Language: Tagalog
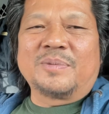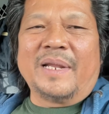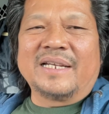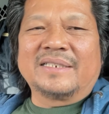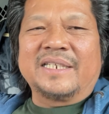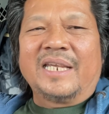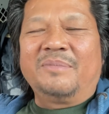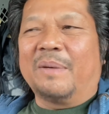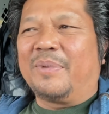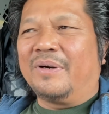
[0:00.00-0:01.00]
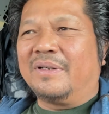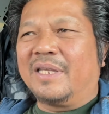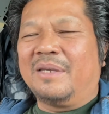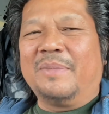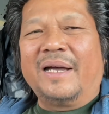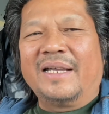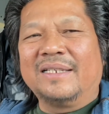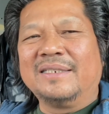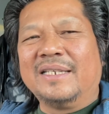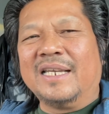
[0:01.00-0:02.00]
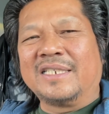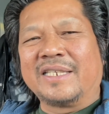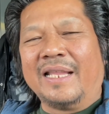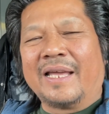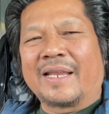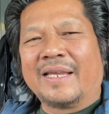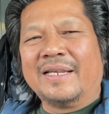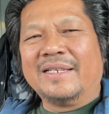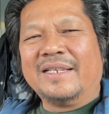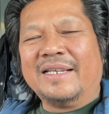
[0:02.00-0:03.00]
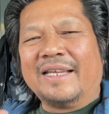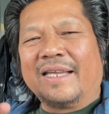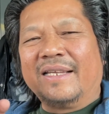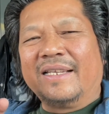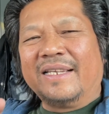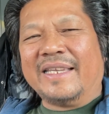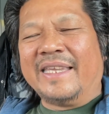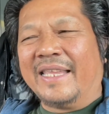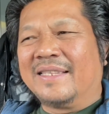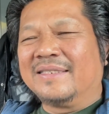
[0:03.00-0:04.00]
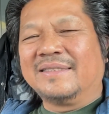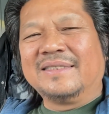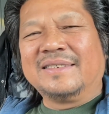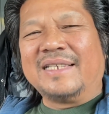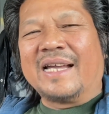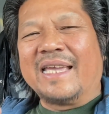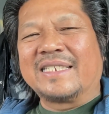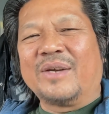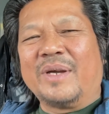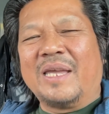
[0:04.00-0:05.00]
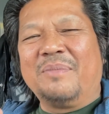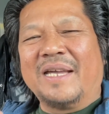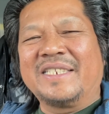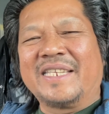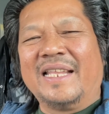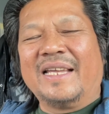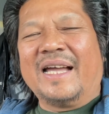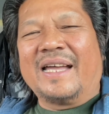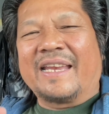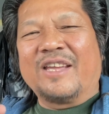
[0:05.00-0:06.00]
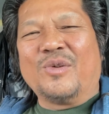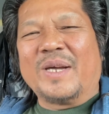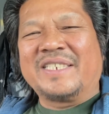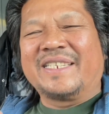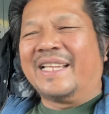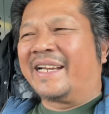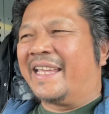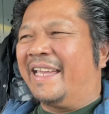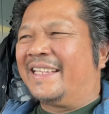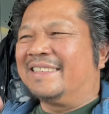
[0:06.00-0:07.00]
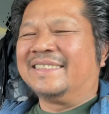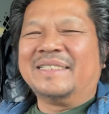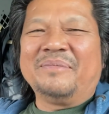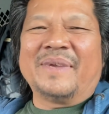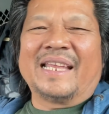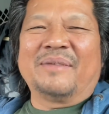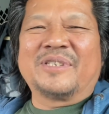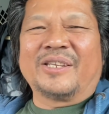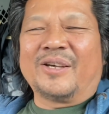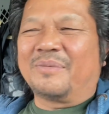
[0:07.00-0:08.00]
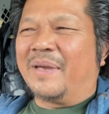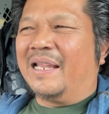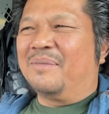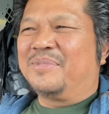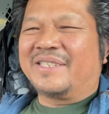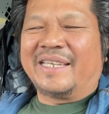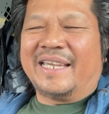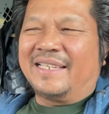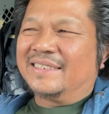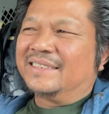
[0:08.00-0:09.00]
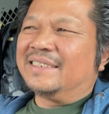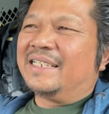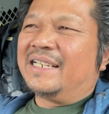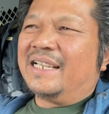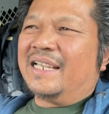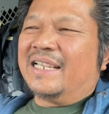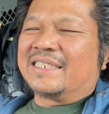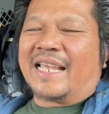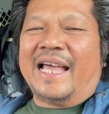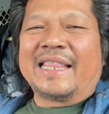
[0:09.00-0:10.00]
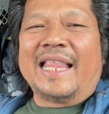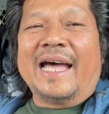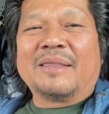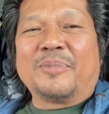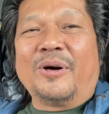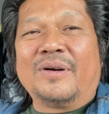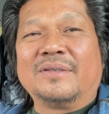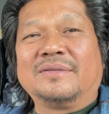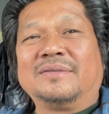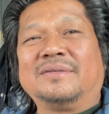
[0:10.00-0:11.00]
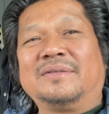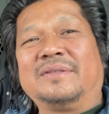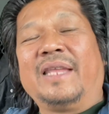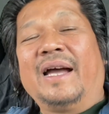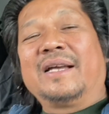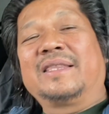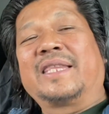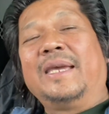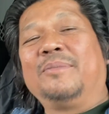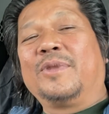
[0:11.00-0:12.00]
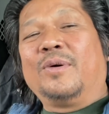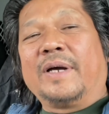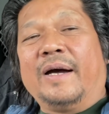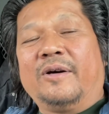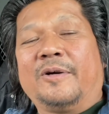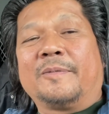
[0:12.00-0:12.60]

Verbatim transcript: Vlog, si Iba po, Iba Stiller. Yan. Aking asawa, Iba Stil, uh, ah, Rigowa Stiller. Ayan. Mega love shout out my loves. Ayan. Sa lahat-lahat po ng Team Dungaw,